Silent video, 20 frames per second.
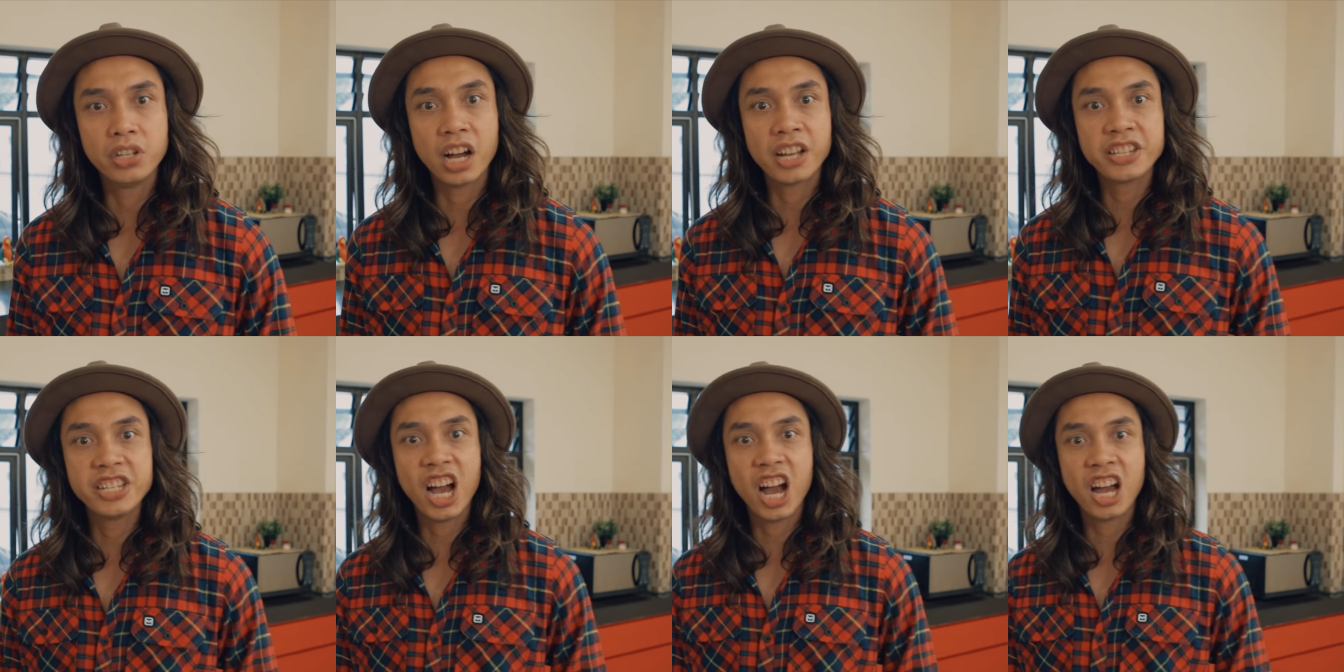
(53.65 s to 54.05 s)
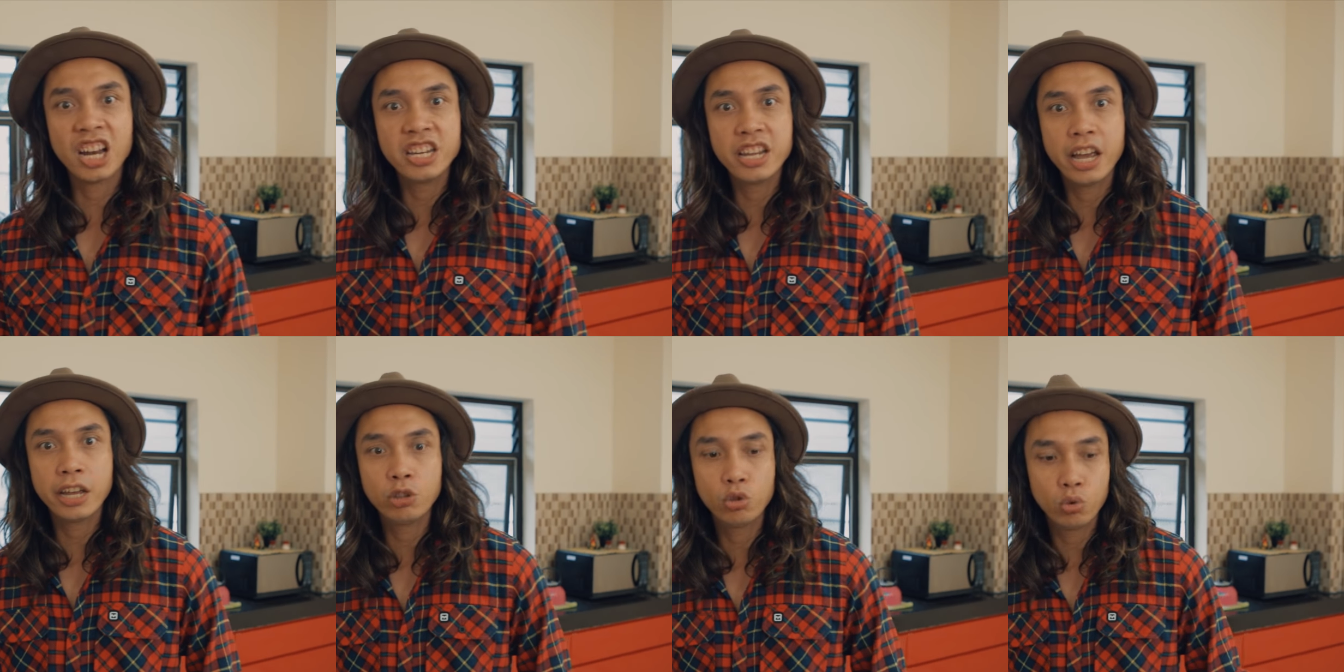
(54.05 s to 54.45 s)

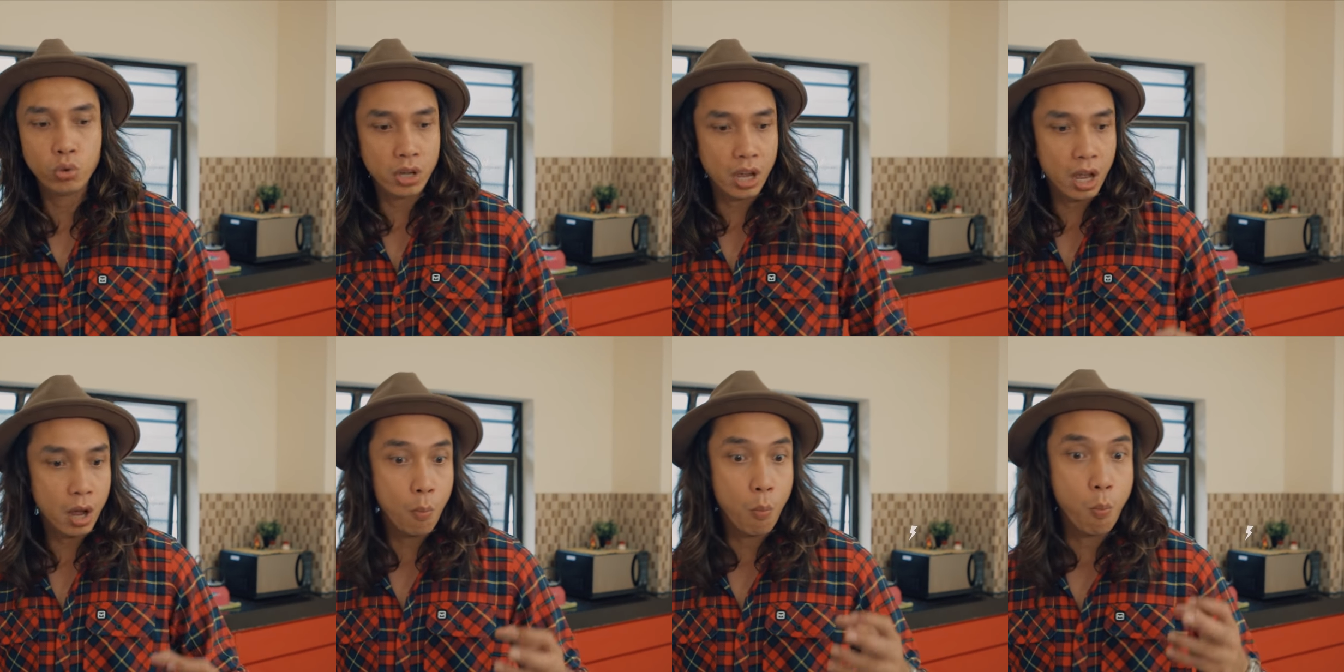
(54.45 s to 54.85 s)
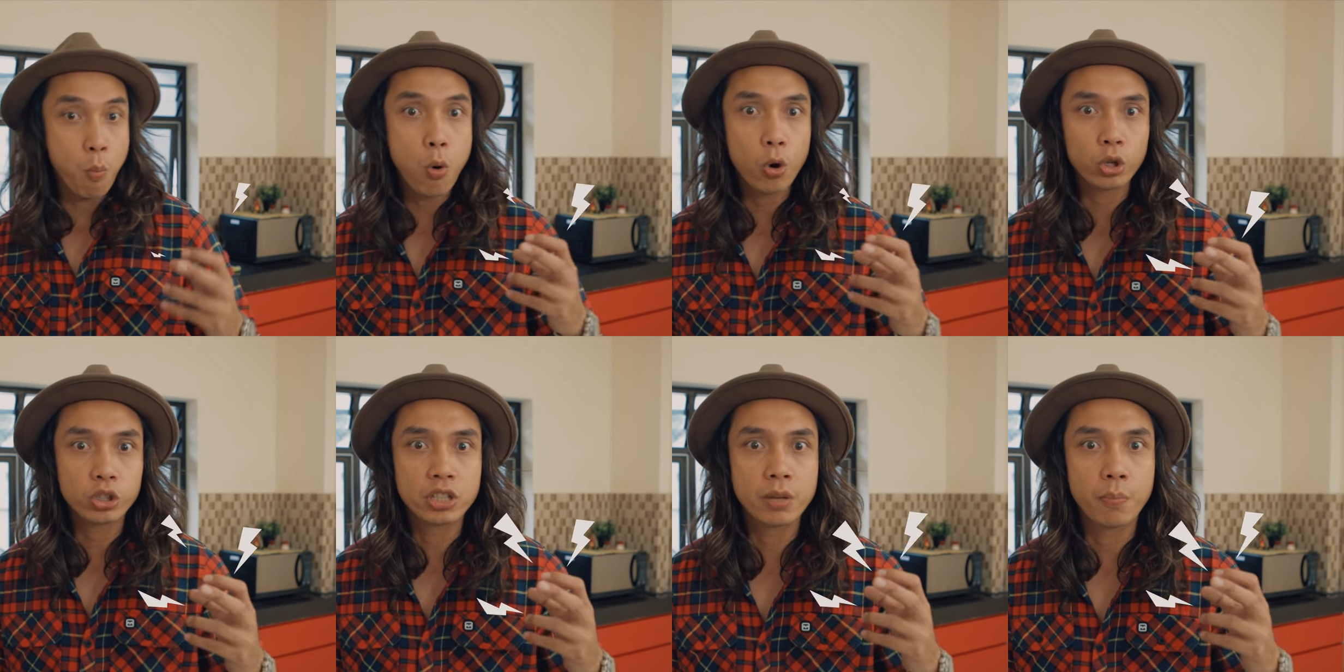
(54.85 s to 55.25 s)
Jangan-jangan dia itu ya
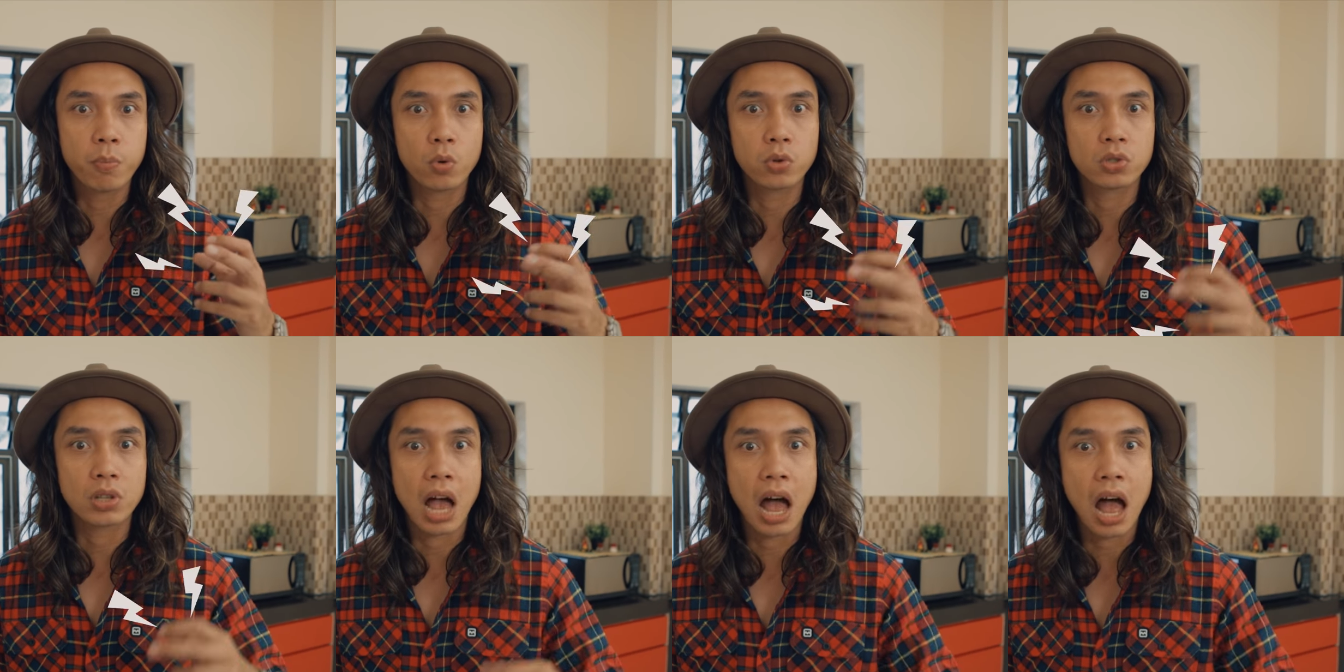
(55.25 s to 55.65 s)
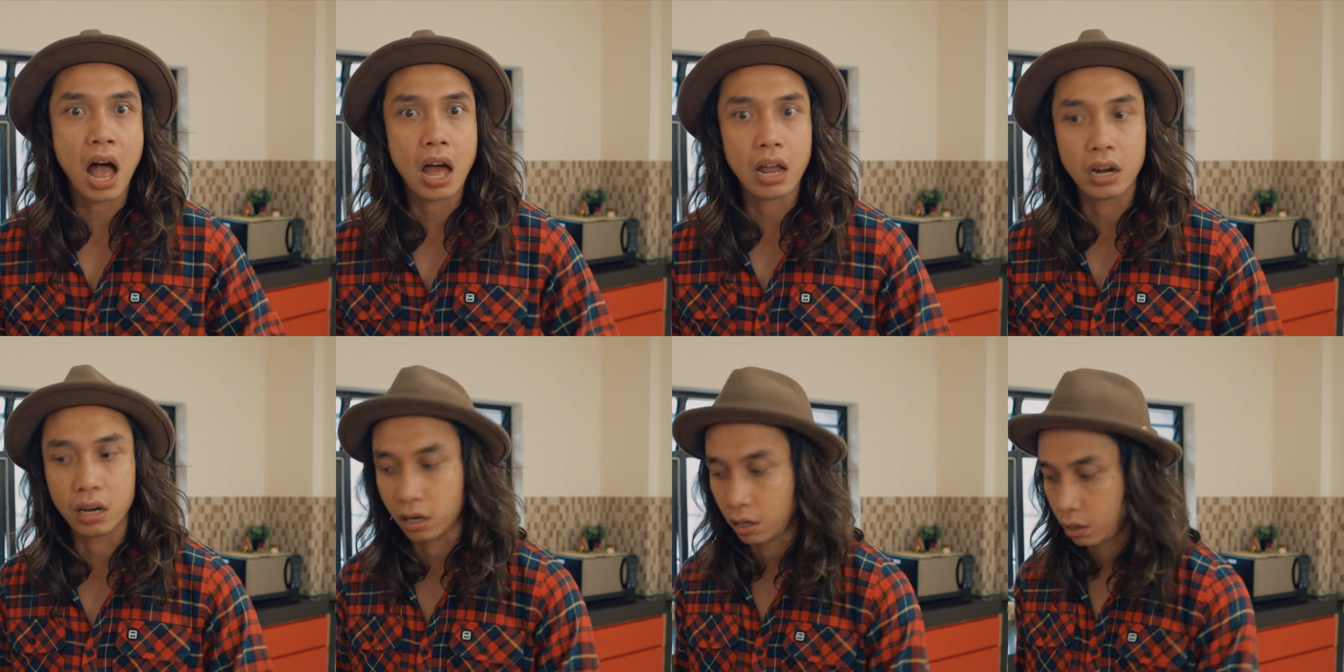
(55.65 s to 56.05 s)
bos di
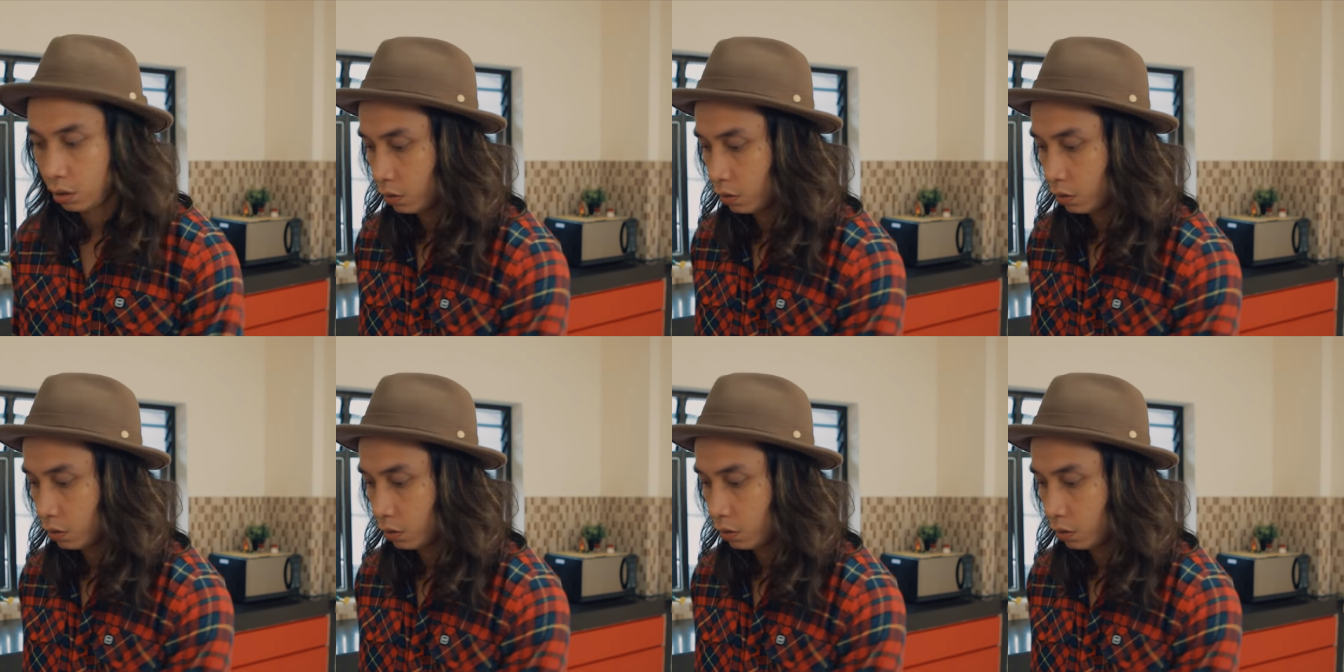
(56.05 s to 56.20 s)
perusahaan.